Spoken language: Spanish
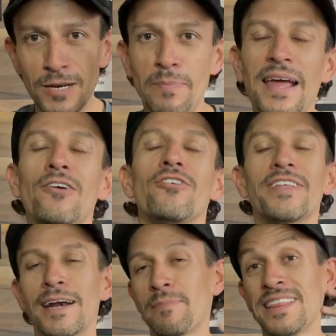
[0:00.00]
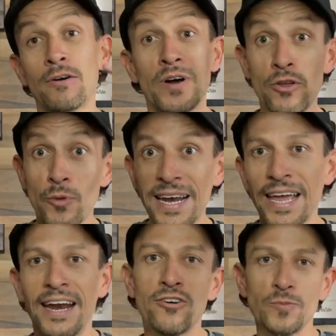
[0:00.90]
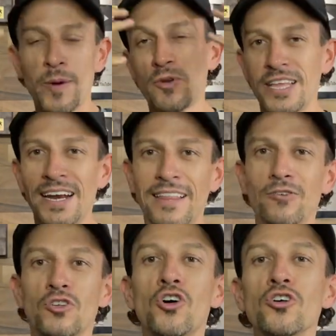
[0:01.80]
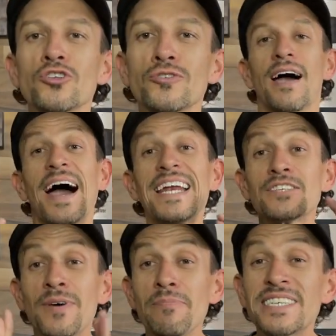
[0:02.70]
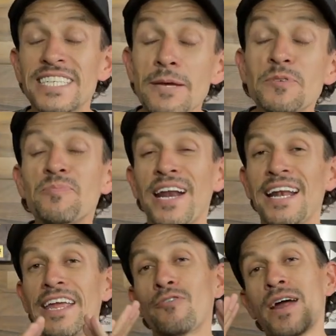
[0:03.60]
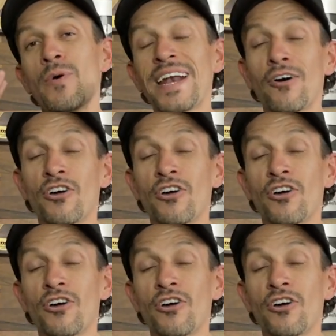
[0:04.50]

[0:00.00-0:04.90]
el pelo, de repente en una lluvia ligera nos puede proteger de los ojos. Ahí les van mis tips para elegir una buena